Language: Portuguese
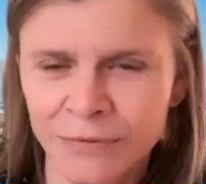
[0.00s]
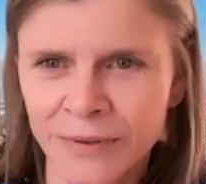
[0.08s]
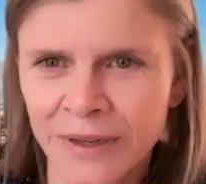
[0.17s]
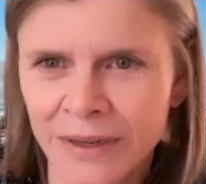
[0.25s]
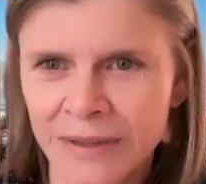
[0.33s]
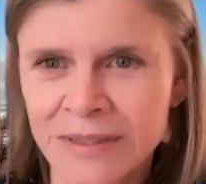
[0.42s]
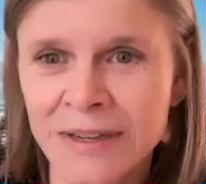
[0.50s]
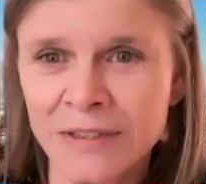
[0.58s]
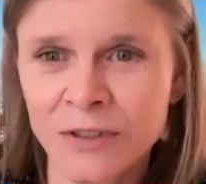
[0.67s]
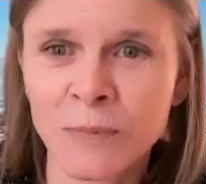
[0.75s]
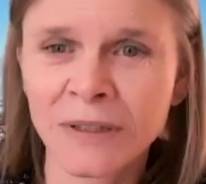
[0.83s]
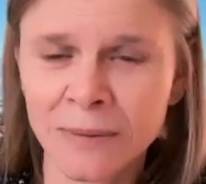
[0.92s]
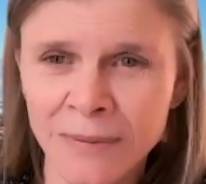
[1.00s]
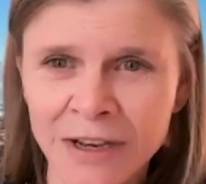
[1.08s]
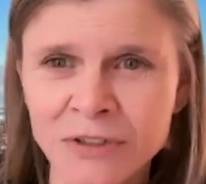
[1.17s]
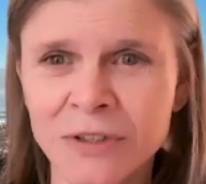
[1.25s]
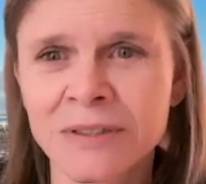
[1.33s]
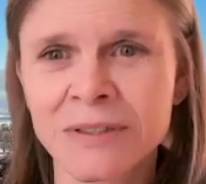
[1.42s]
é, ciências
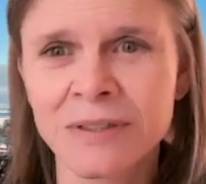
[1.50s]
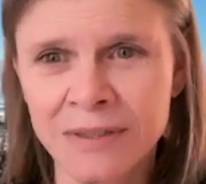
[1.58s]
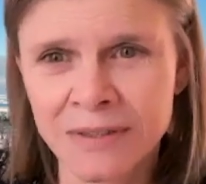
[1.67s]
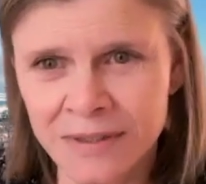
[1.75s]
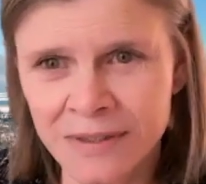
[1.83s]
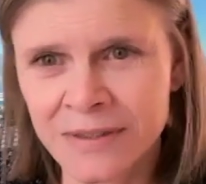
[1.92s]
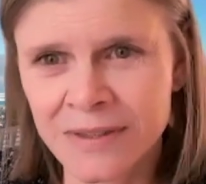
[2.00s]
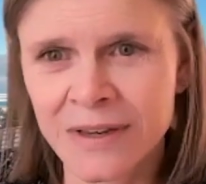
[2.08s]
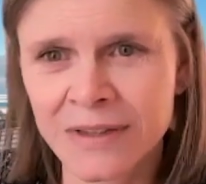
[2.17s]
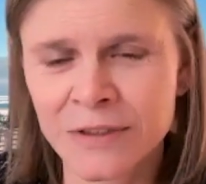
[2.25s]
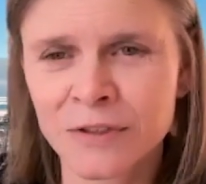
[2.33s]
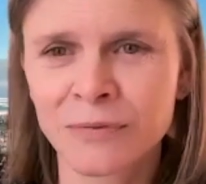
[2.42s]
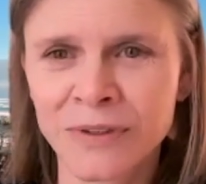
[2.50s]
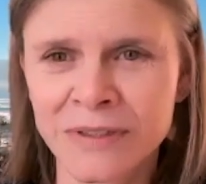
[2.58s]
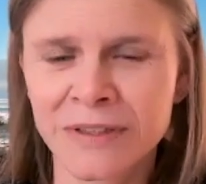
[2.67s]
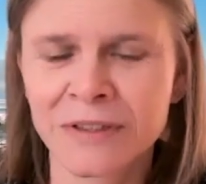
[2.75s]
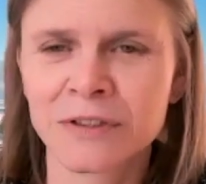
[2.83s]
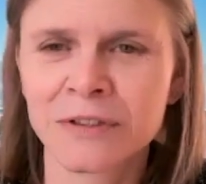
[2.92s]
matemáticas e, e, ciências
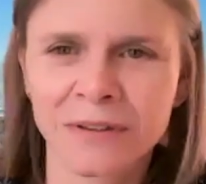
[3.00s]
físicas.